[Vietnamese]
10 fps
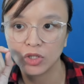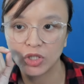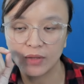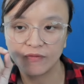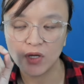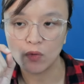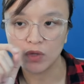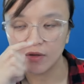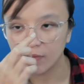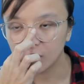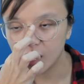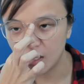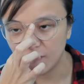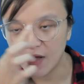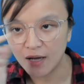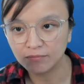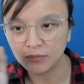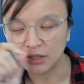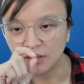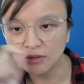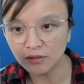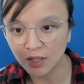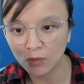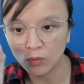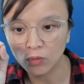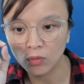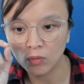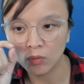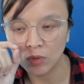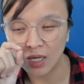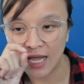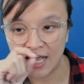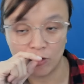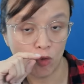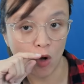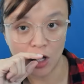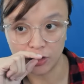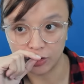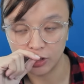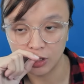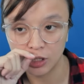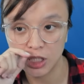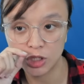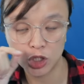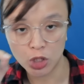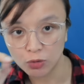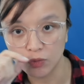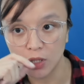thì ví dụ như có thể nó phát âm là lướt theo at a quarter the two